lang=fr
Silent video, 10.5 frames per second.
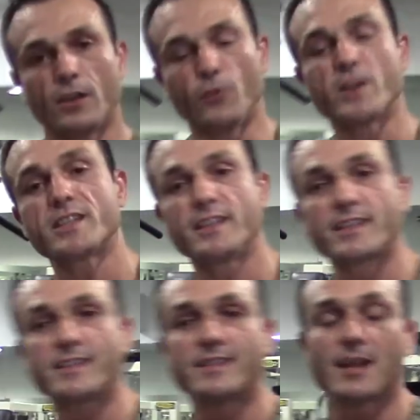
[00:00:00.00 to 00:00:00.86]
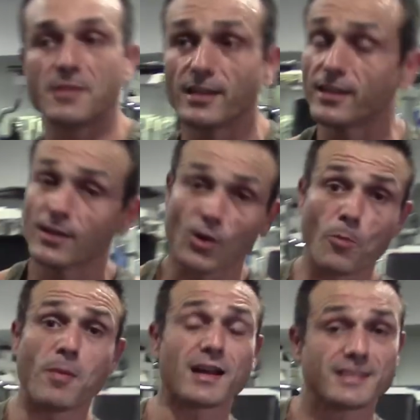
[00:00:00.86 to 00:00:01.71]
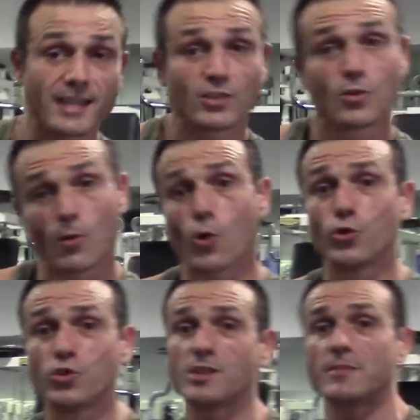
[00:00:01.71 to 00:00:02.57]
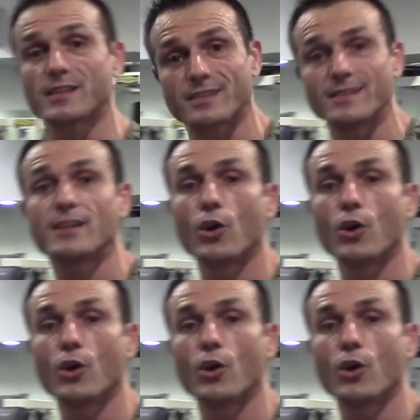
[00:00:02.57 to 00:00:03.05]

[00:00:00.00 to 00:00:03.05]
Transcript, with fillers: Une fois cet exercice terminé, on part directement au deuxième exercice,